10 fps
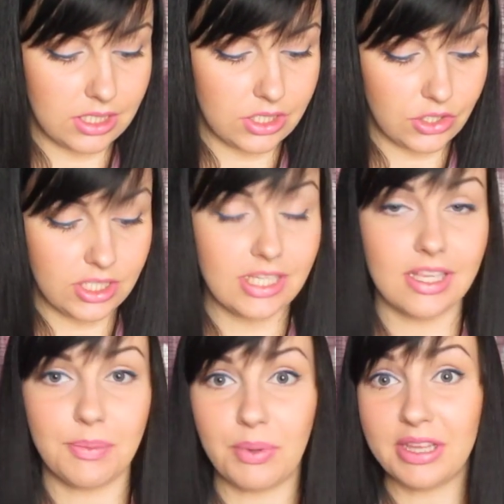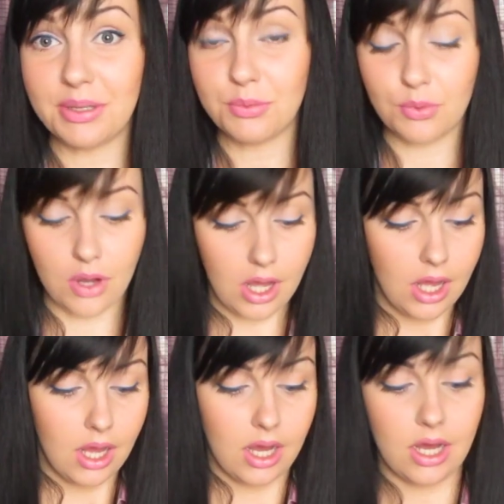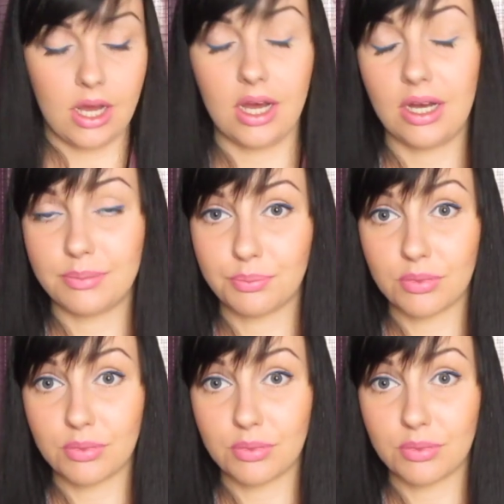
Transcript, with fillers: день рождения, поэтому э,